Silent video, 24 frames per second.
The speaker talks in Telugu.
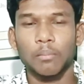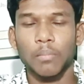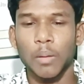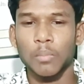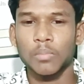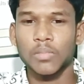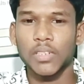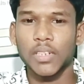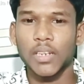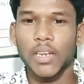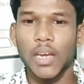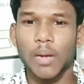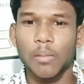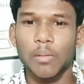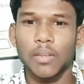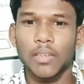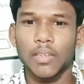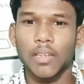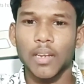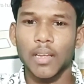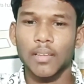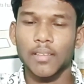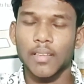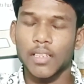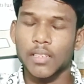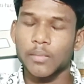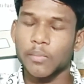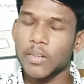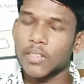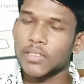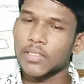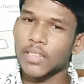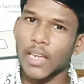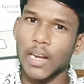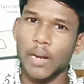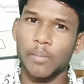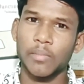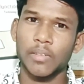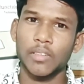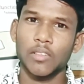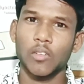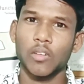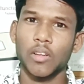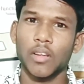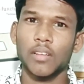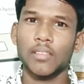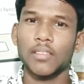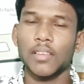పబ్జి గేమ్ అయితే నాకు తెలిసిన చాలామంది
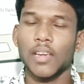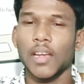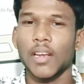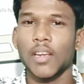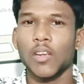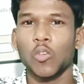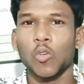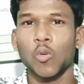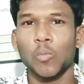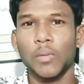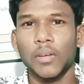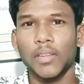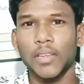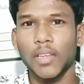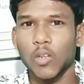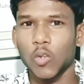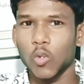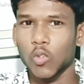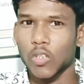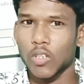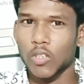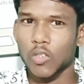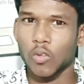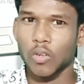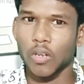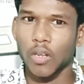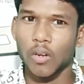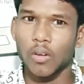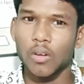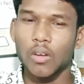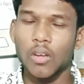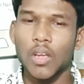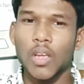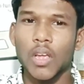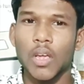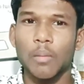ఉన్నారు చాలా ఎక్కువ మంది యూజర్స్ ఉన్నారు